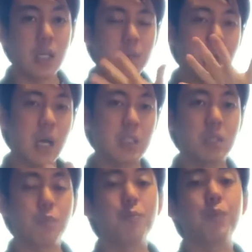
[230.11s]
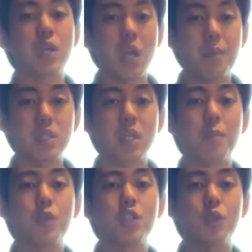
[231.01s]
今8分音符やりました
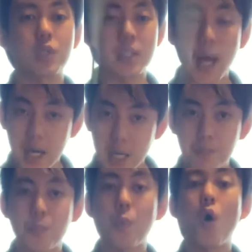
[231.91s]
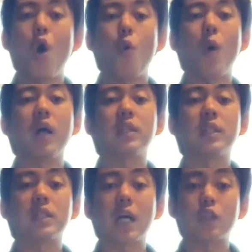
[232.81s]
もちろん3連符もワンって
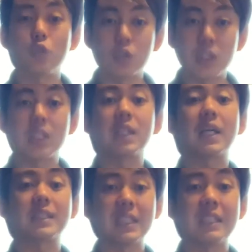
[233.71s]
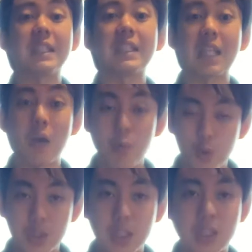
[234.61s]
言った、2って言った、3ッて言った、
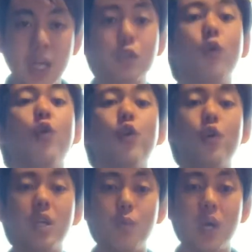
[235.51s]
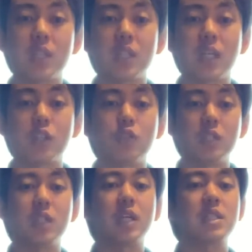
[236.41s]
4って言った、同様にワンって言った、
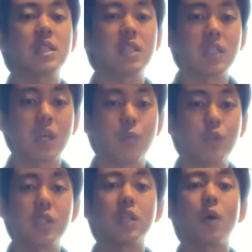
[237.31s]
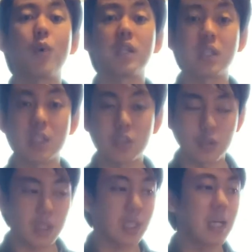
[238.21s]
2って言った、3ッて言った、4って言った、1って
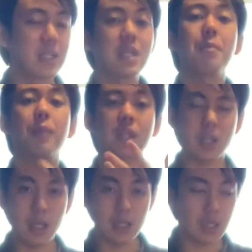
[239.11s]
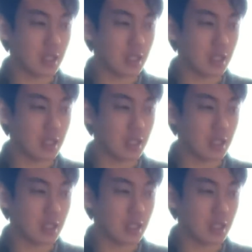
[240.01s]
言った、2って言った、全パターンで練